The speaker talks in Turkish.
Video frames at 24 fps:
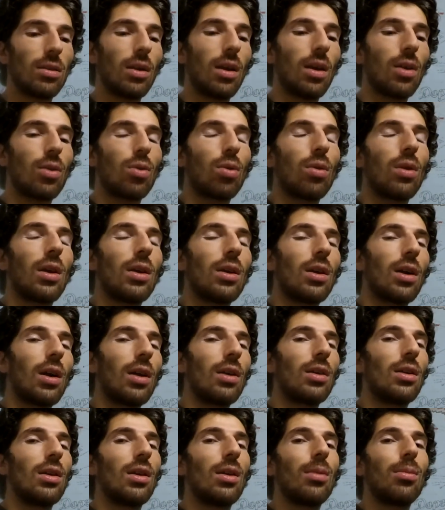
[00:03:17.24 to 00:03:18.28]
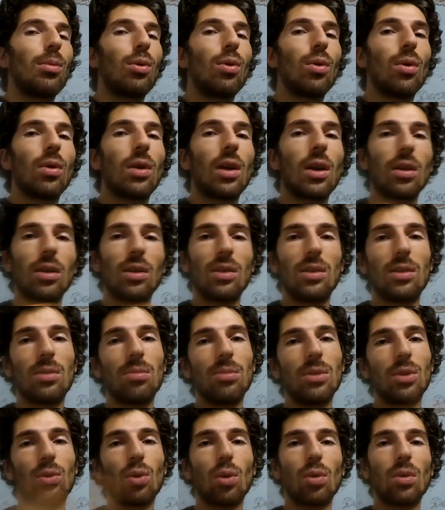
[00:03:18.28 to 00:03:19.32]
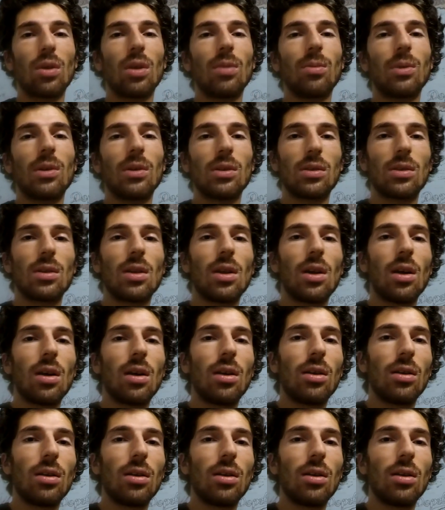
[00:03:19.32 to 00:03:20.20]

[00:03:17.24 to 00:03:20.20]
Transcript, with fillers: daha kolay anlayabiliyorlar. İsmin tonlamanızla